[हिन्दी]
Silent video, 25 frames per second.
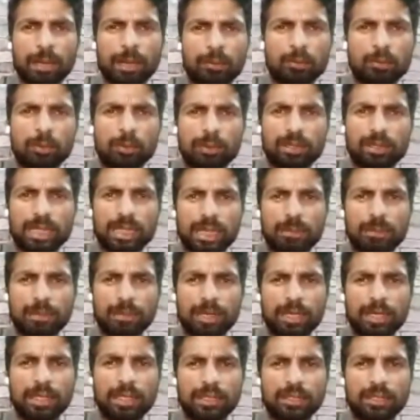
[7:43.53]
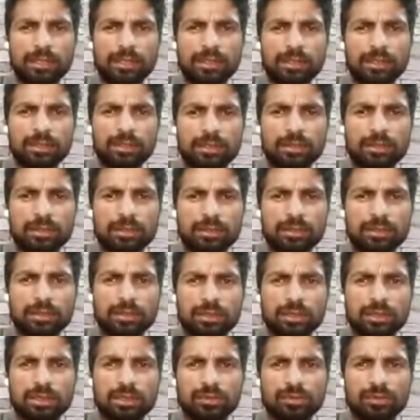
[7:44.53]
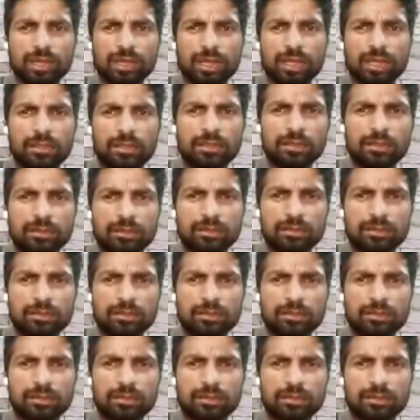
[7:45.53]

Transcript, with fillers: आपको बता पाए कि इस वक्त